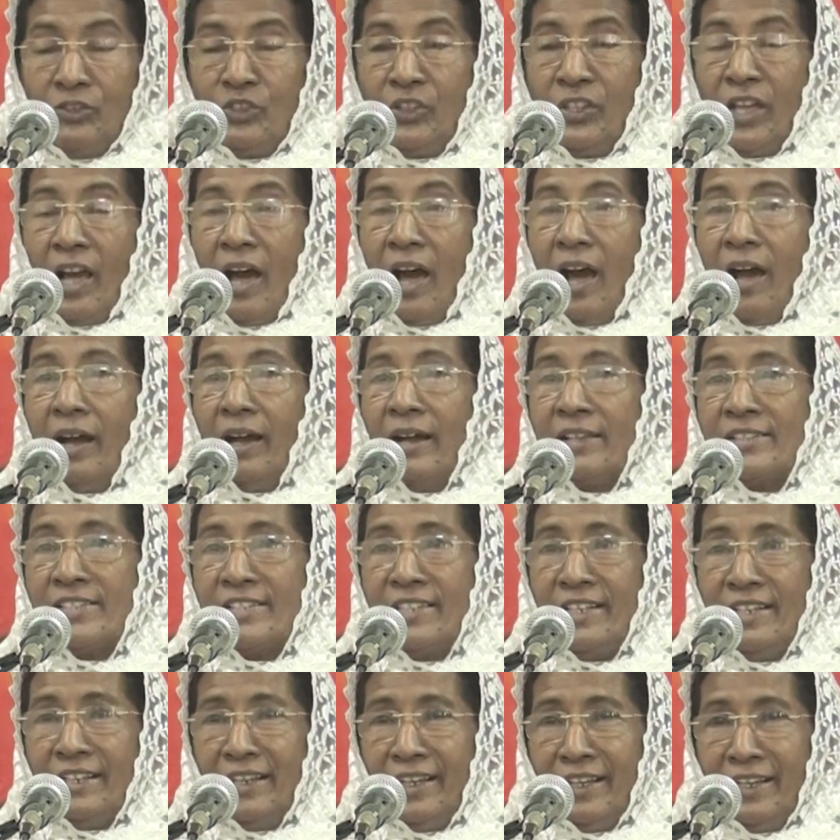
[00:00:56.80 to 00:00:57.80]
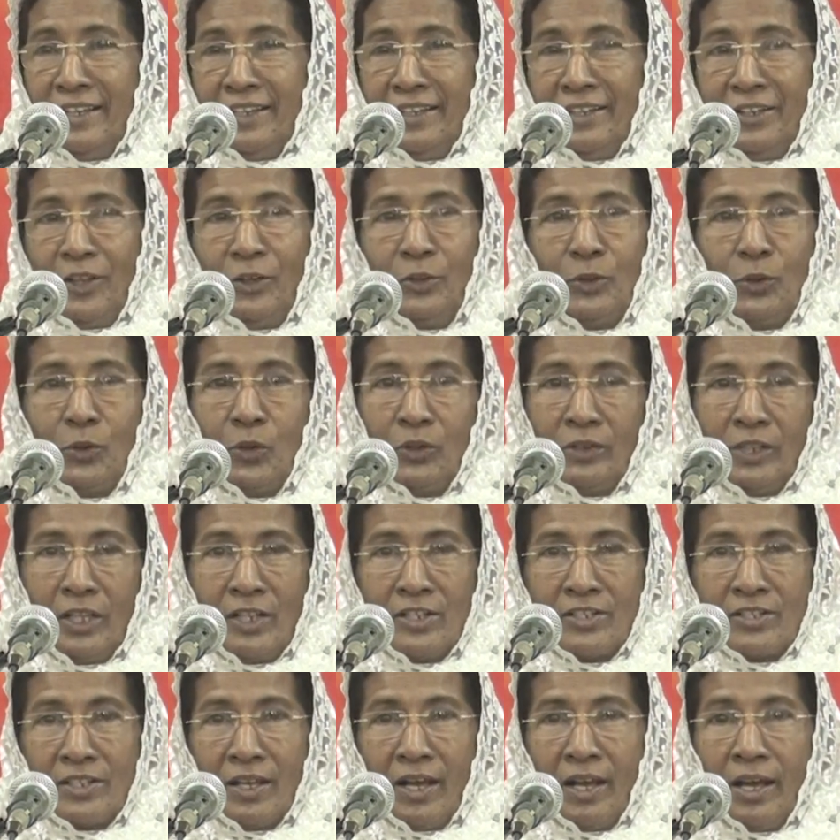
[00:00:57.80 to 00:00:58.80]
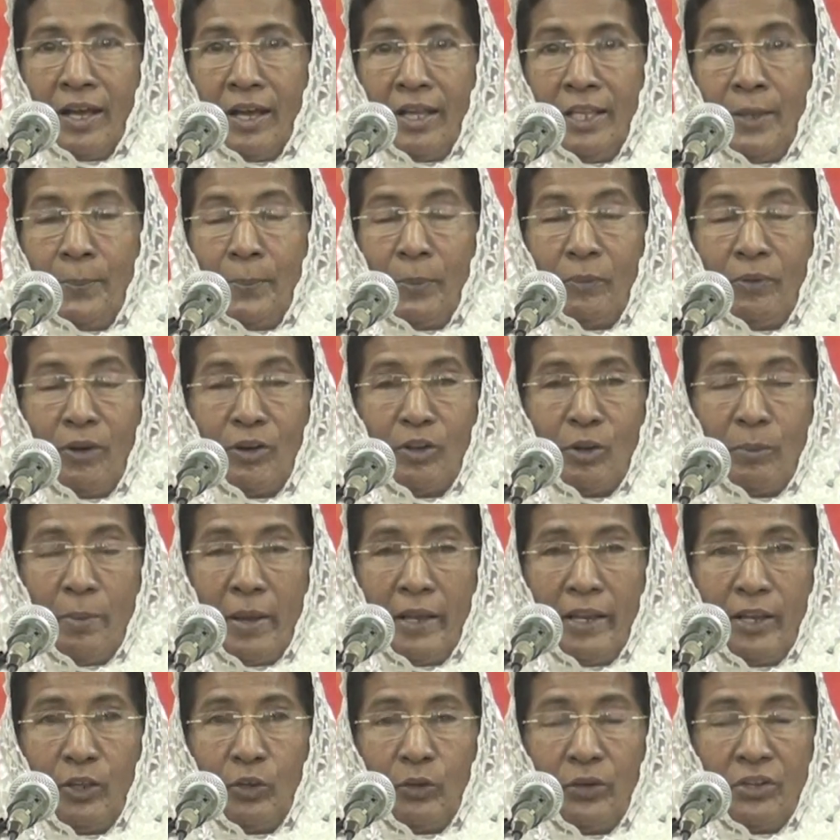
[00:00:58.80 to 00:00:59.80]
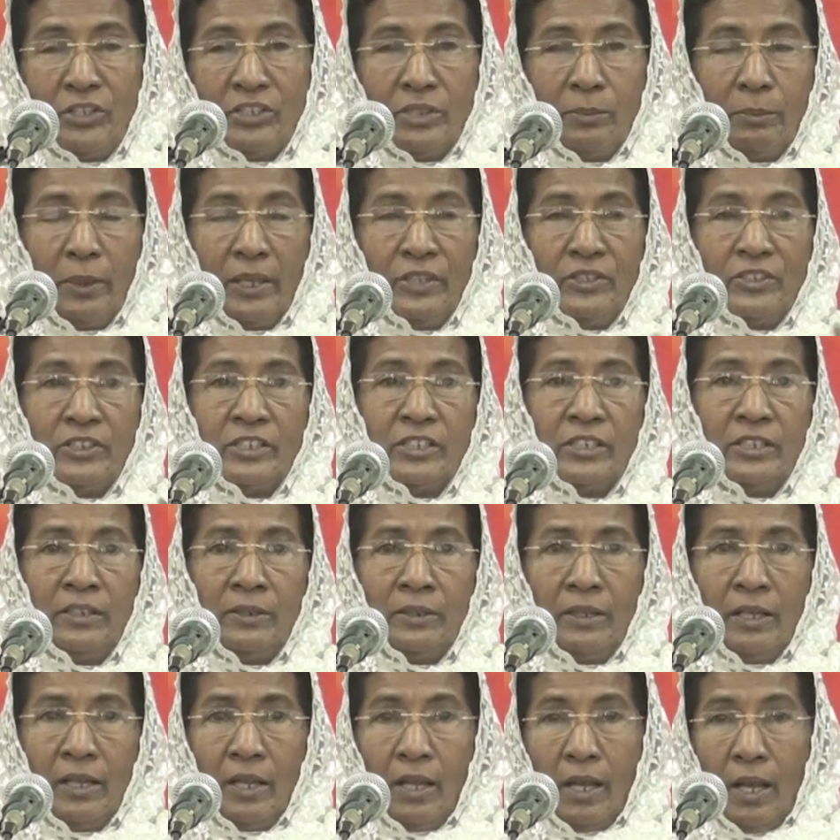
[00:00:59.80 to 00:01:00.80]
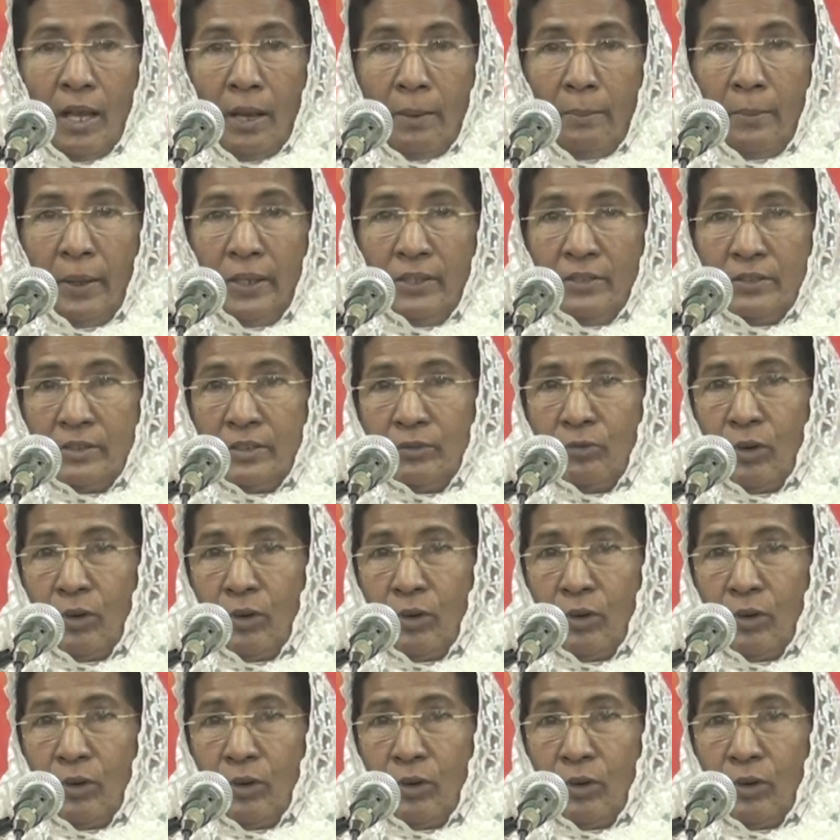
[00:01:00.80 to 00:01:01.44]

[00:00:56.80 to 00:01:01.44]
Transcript: త్యాగశీలి ఎందుకో తెలుసా ఇప్పటివరకు మరి గురించి మంచి మంచి